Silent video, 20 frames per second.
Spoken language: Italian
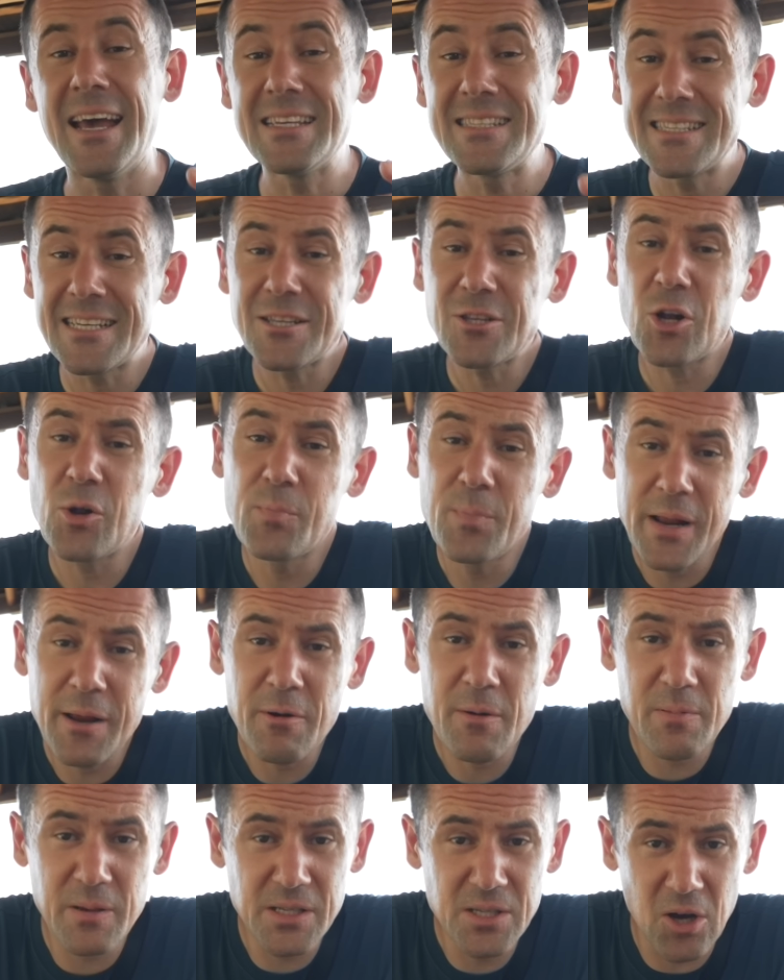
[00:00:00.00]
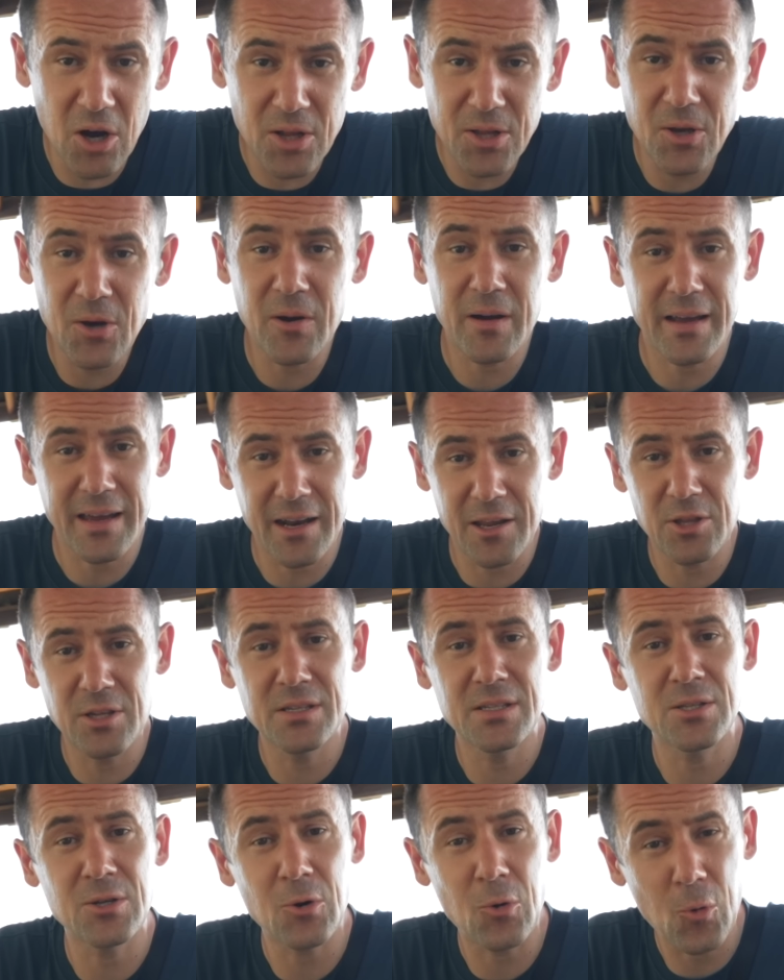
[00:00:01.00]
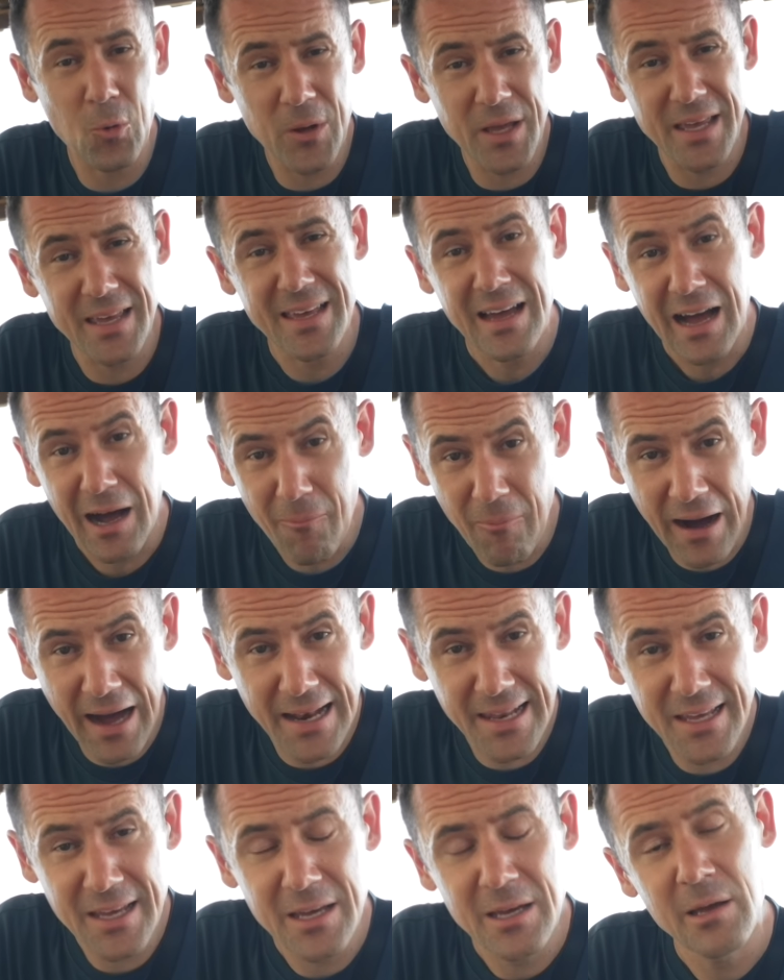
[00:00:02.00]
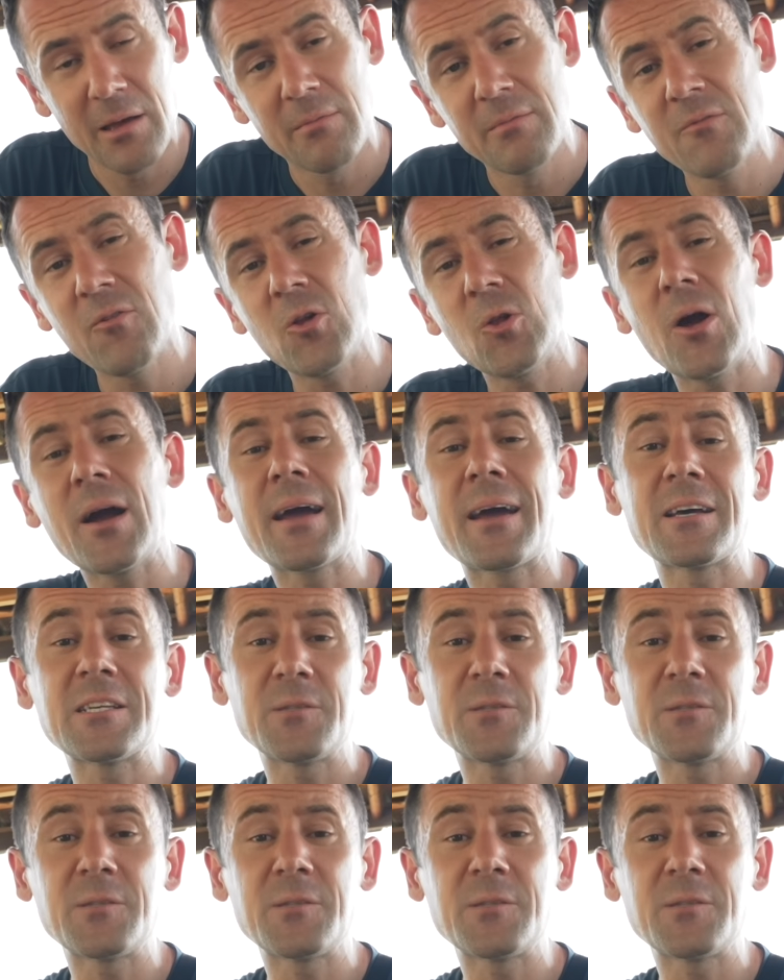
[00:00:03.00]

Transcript: Essendo il primo episodio che registro qui a Bali, vi voglio anche